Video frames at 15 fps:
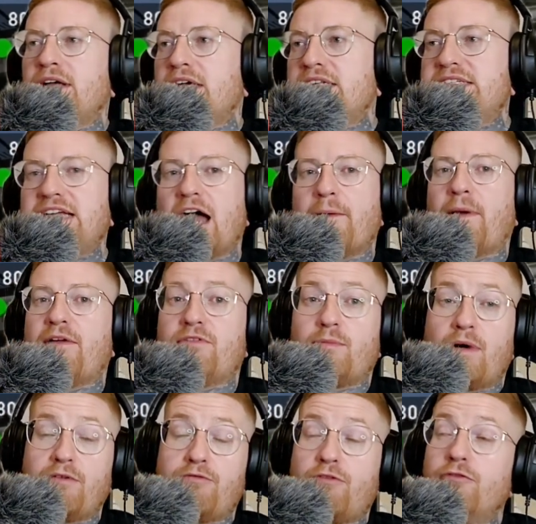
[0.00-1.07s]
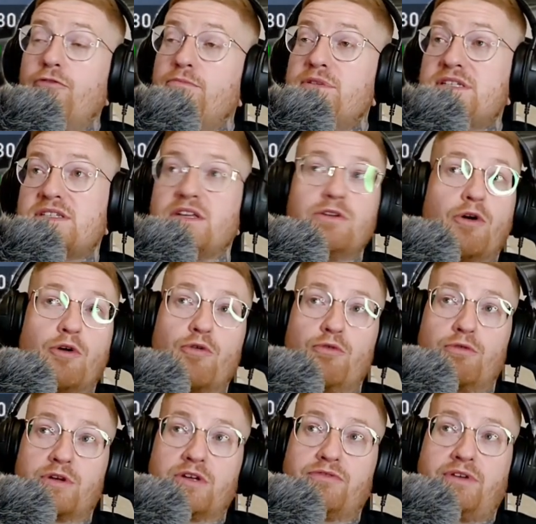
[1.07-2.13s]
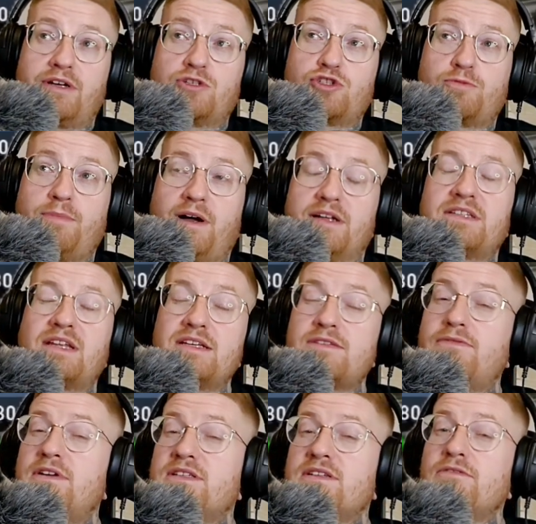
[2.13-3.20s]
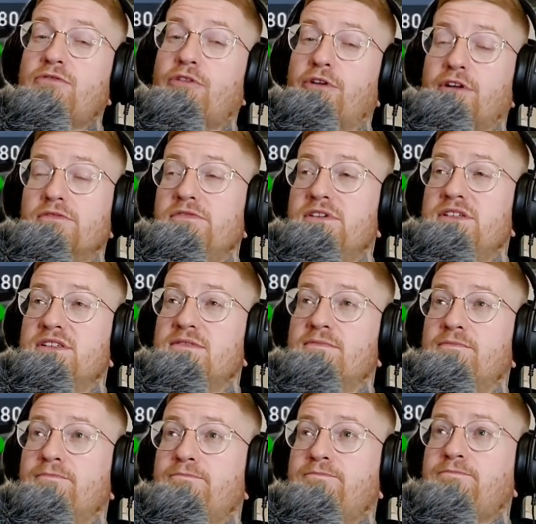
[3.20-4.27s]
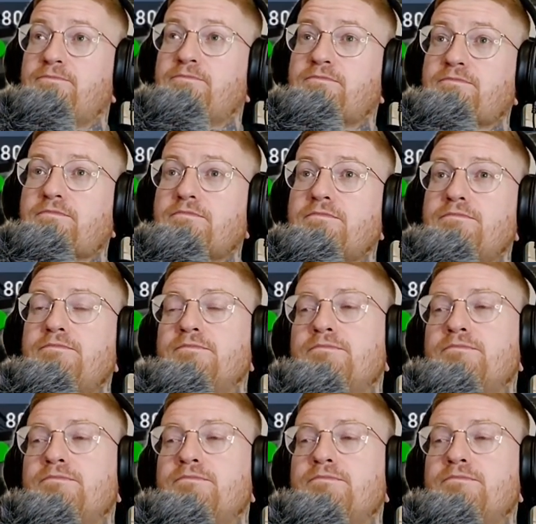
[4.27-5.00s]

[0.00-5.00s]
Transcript: die haben einfach mal 5 bis 10 Euro ungefähr gespart. Das wäre sinnvoll gewesen. Ähm, genau.